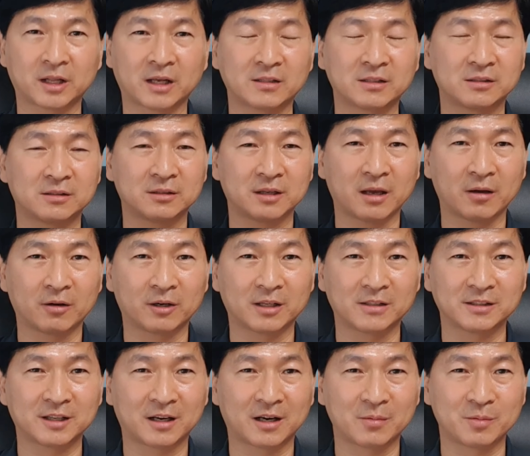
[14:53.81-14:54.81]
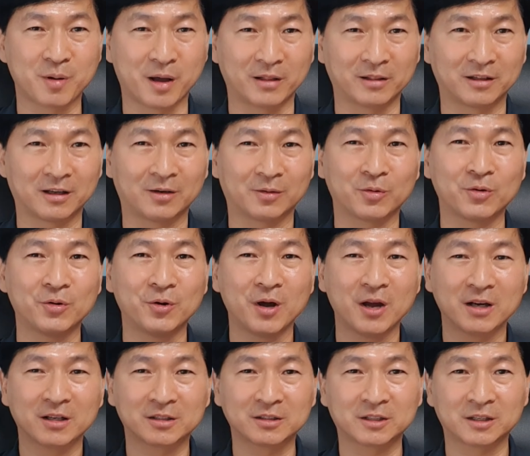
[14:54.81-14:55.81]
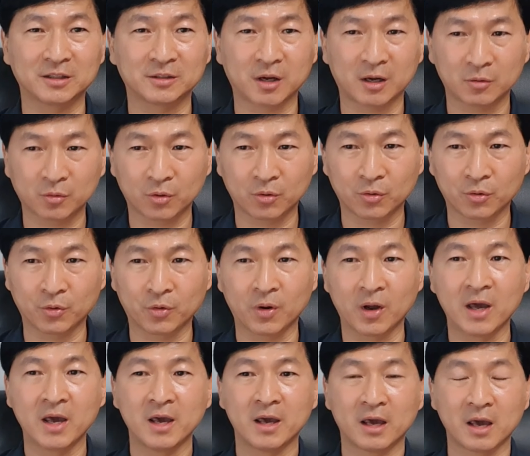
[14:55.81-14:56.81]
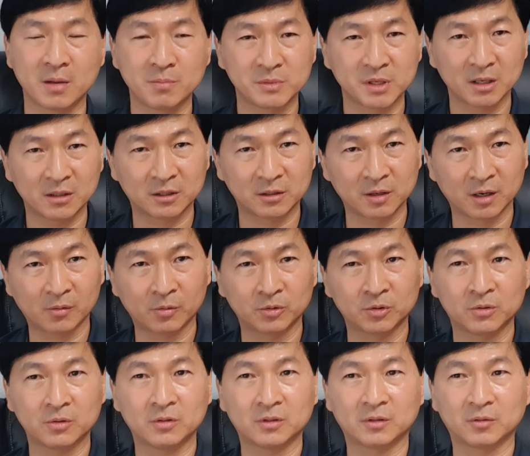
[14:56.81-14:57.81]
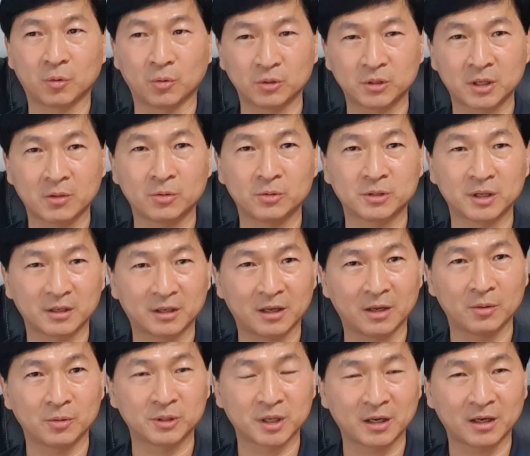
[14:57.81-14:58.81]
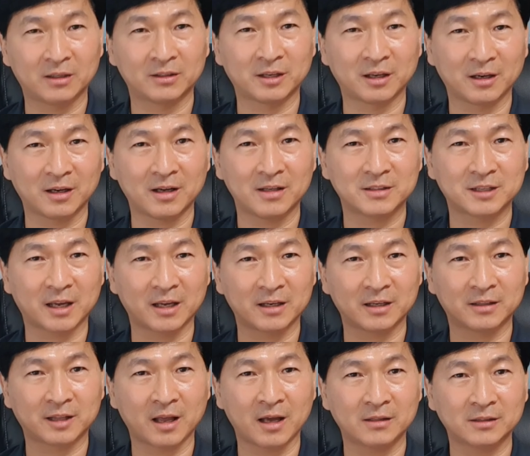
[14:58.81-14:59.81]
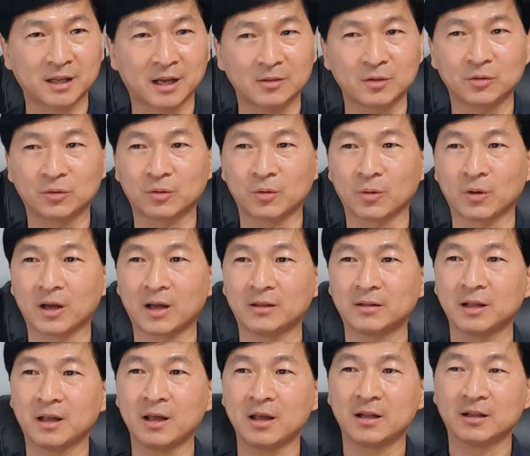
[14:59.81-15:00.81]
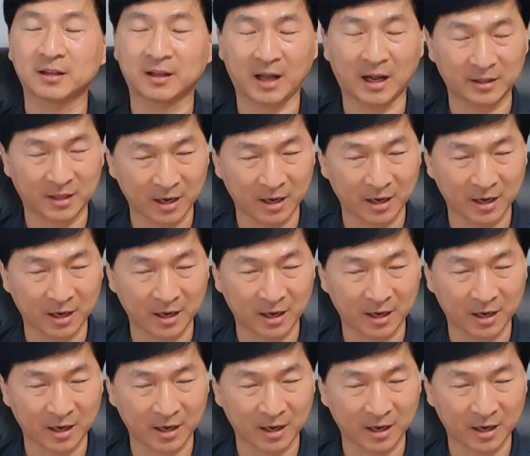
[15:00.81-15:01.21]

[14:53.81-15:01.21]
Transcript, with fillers: 텍스트 예거라는 사람을 만나고 그렇게 해서 한 거고 MJ 등학교도 고생고생 개고생하다가 자기가 대학 4년 동안 다